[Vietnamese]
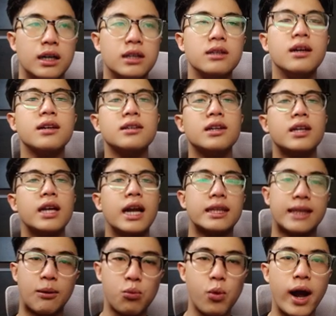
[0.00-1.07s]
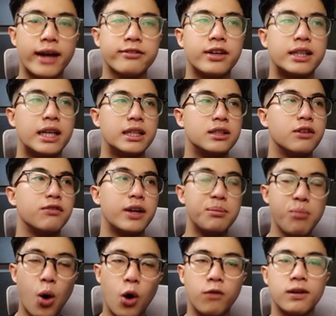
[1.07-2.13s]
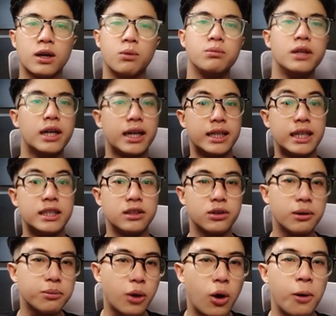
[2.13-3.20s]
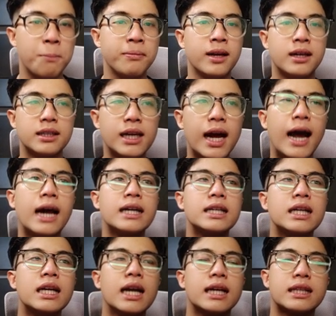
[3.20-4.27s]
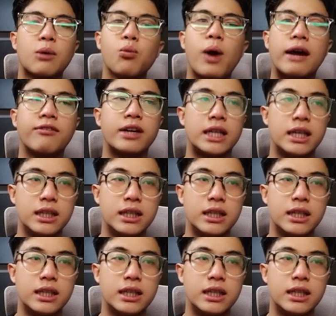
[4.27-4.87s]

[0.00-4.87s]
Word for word: thứ nhất đó chính là tổng quan về thị trường vĩ mô và cũng như là thị trường crypto. Thứ hai đó chính là tổng quan về thị